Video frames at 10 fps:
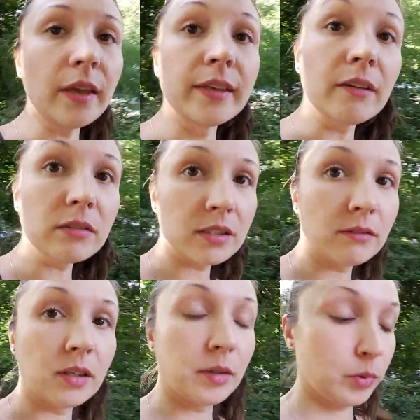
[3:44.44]
Я
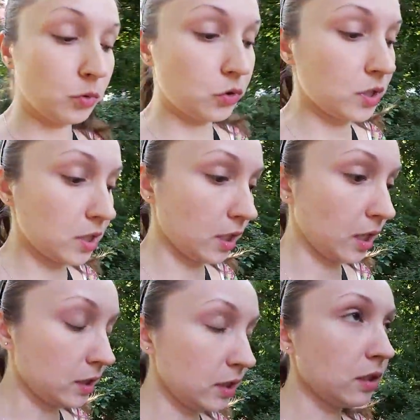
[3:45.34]
вызывала, получается, на
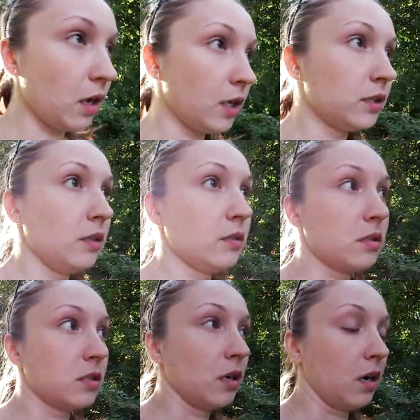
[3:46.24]
один
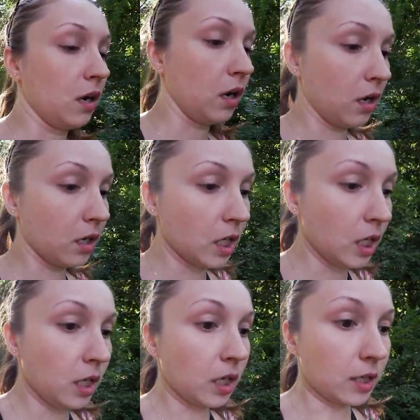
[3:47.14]
адрес, а
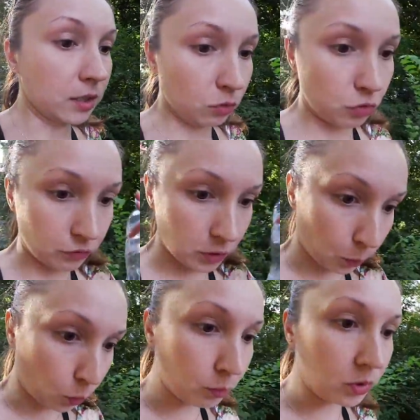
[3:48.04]
когда уже
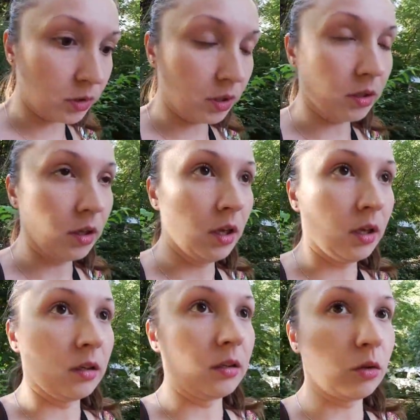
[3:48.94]
вспомнила,
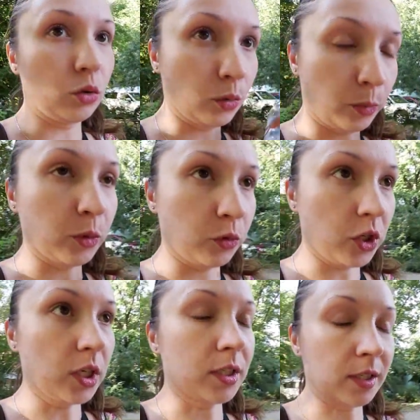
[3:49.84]
э, то,
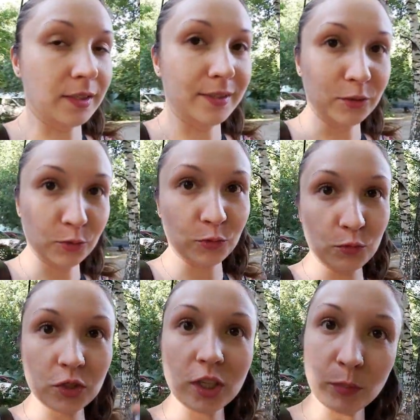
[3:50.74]
получается, ну,
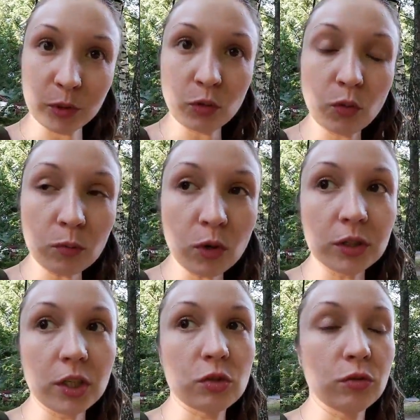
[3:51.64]
нужно по другому
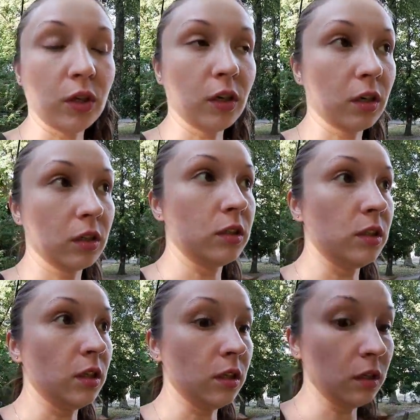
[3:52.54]
адресу ехать.
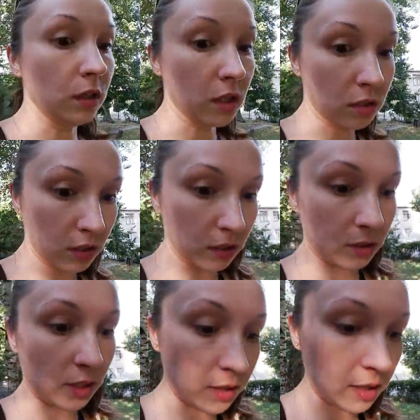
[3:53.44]
И я,
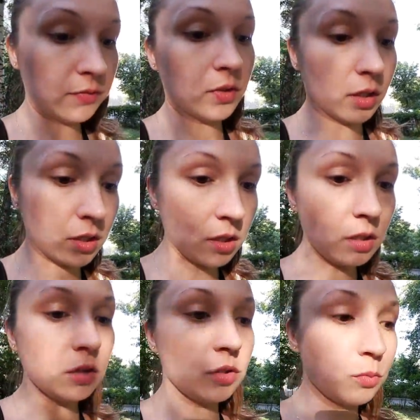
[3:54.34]
садясь в такси,
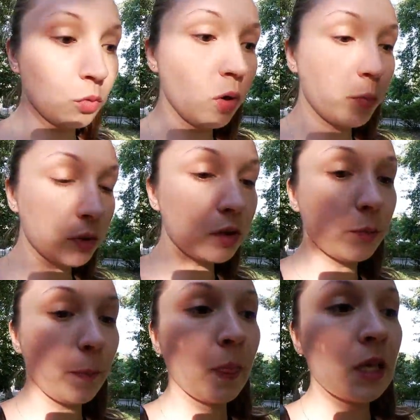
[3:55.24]
ему об
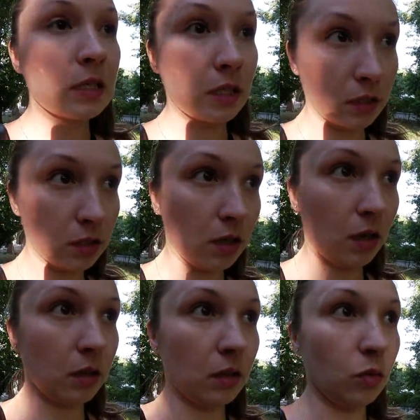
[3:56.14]
этом
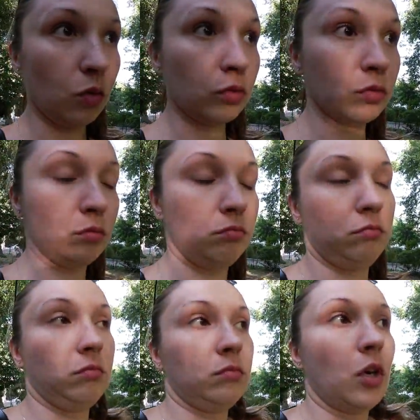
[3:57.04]
сказала. Он
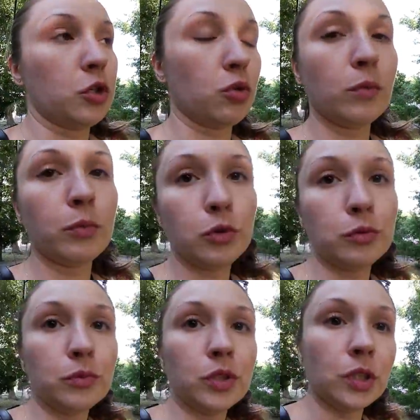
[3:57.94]
а что мы
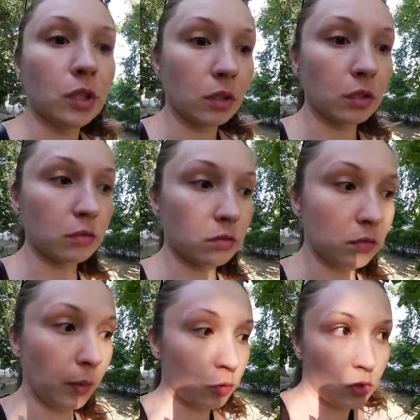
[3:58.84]
будем делать?
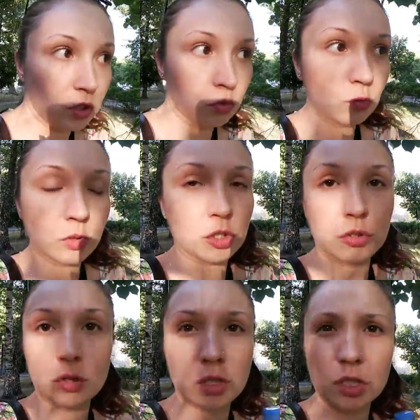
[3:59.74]
Я просто не думала,
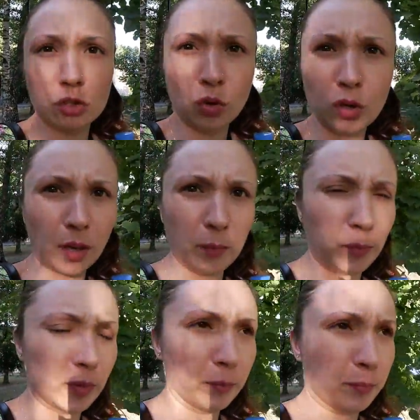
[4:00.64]
что это настолько
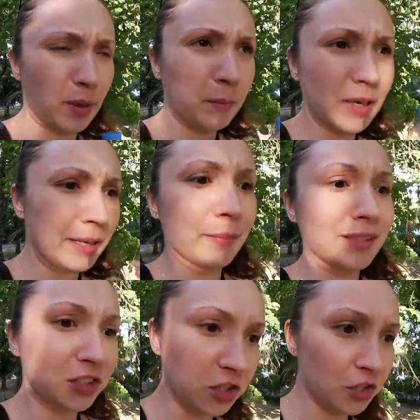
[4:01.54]

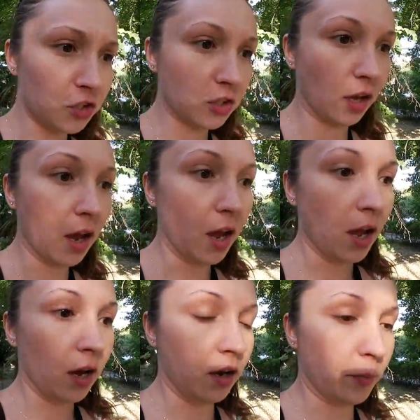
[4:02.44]
проблематично,
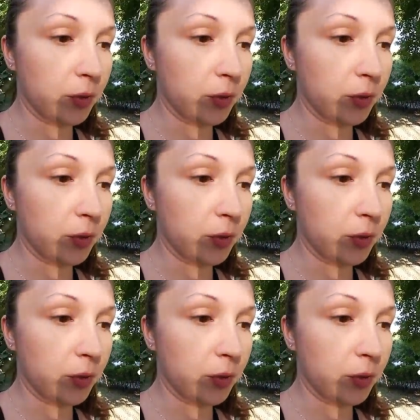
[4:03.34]
а